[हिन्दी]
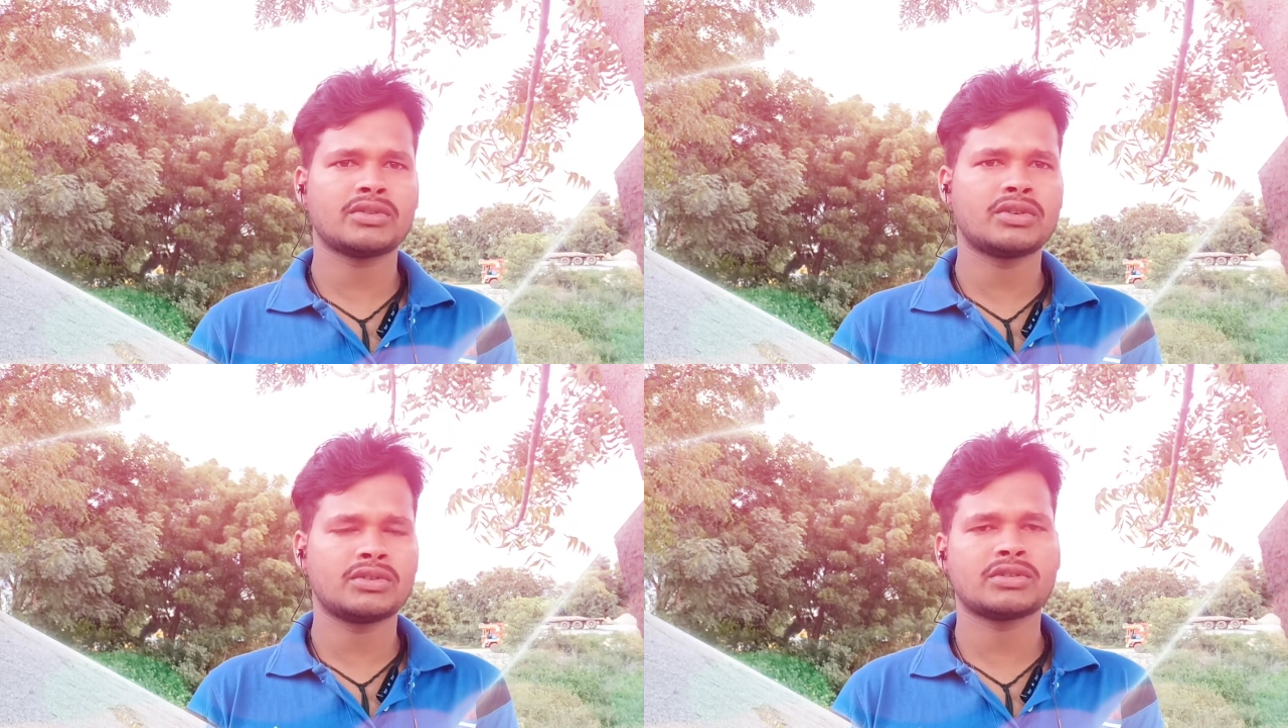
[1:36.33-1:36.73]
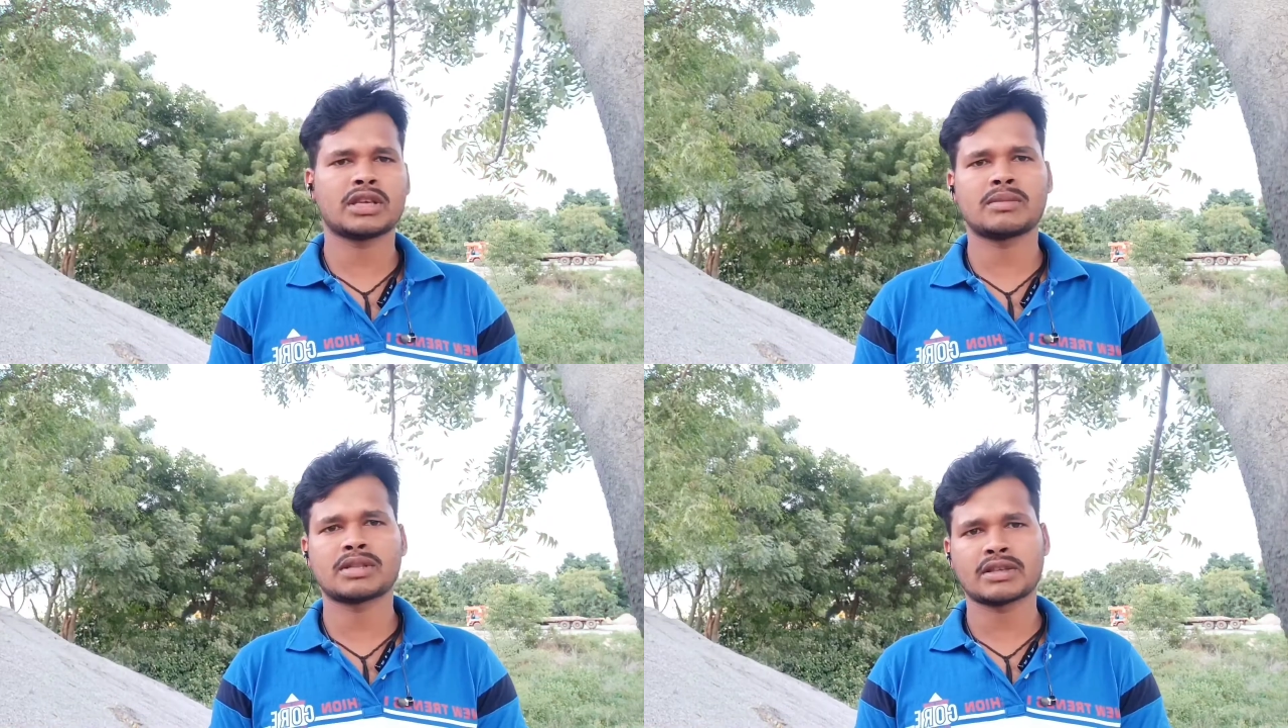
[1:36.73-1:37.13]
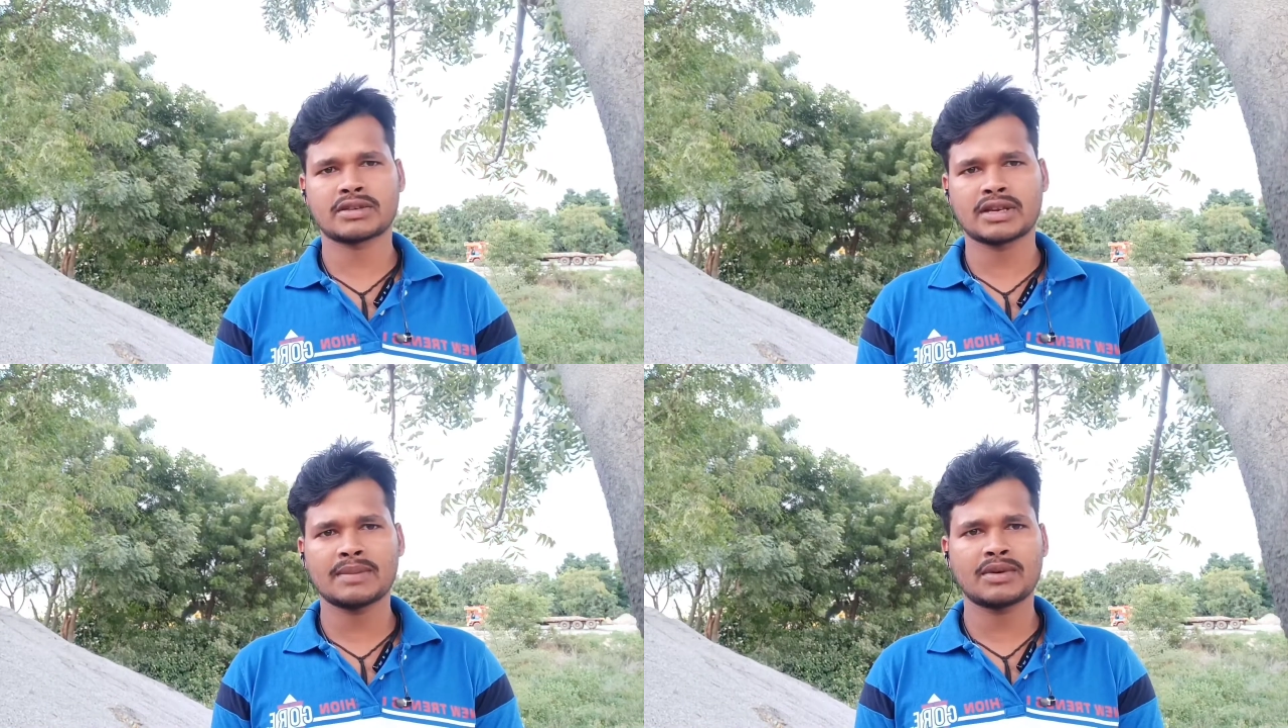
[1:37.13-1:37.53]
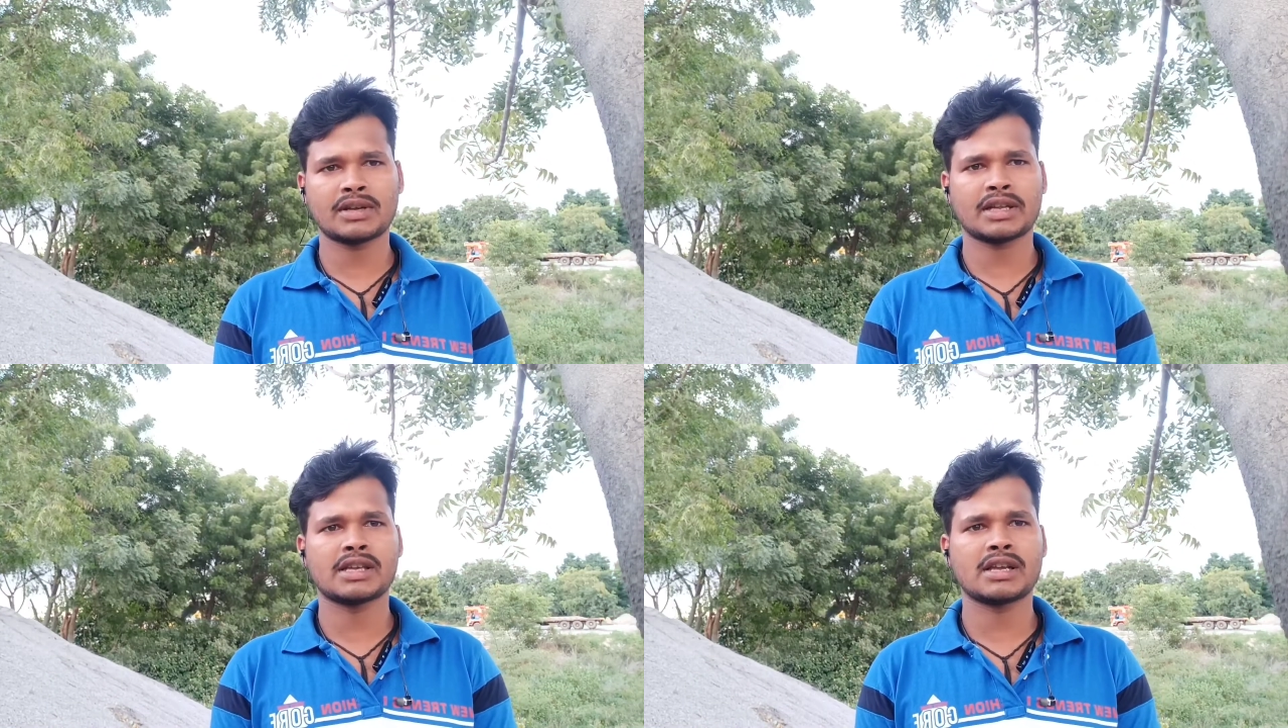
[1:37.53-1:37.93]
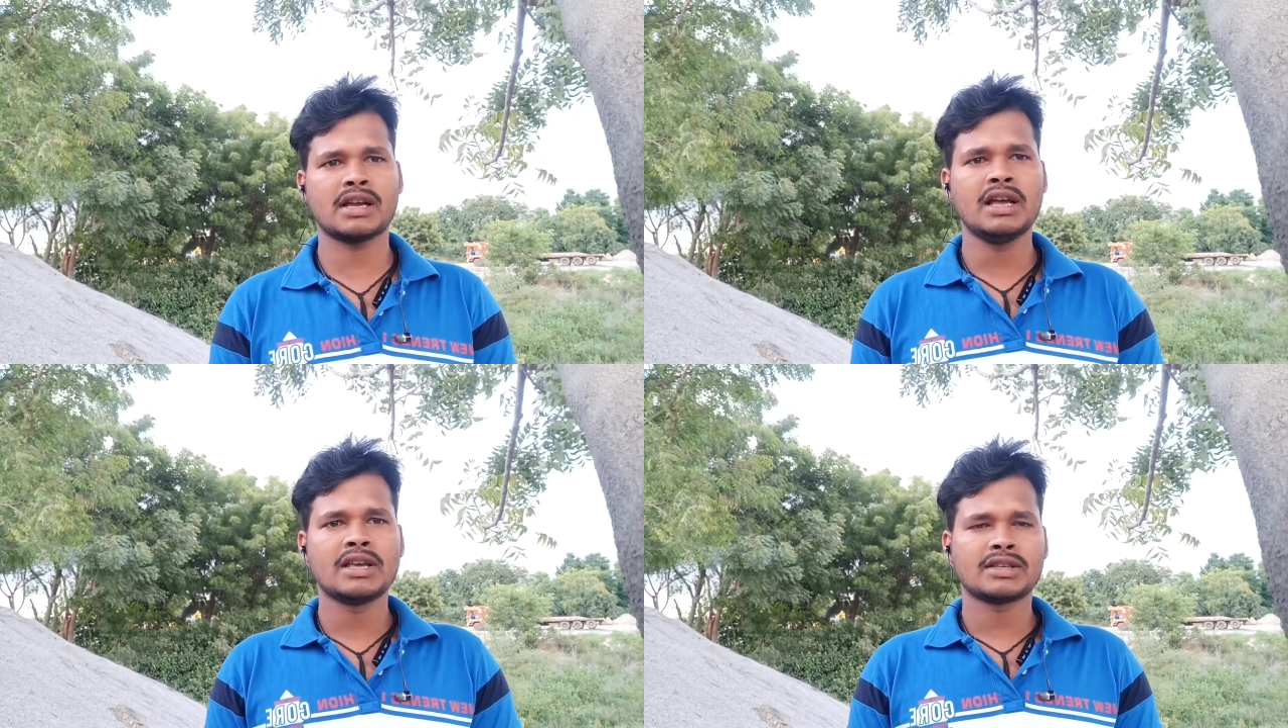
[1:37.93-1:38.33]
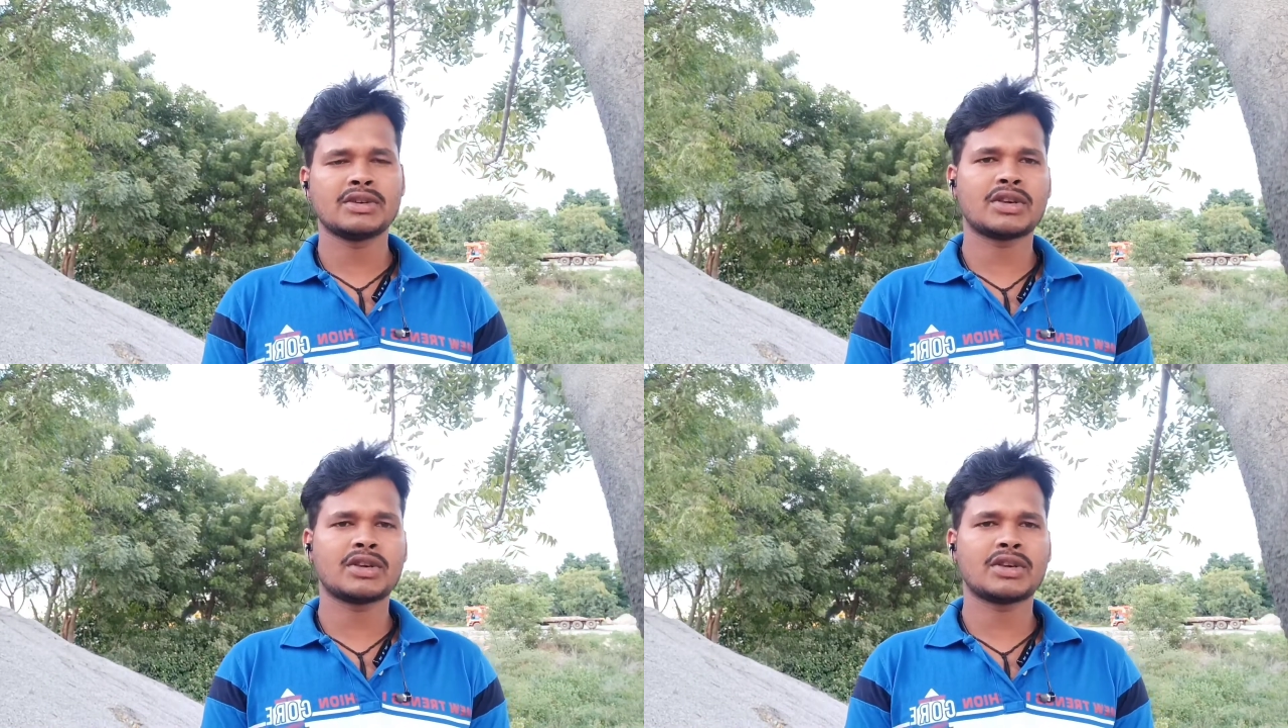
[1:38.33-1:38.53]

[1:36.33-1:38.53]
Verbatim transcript: तो दोस्तों फिर मिलेंगे नए वीडियो के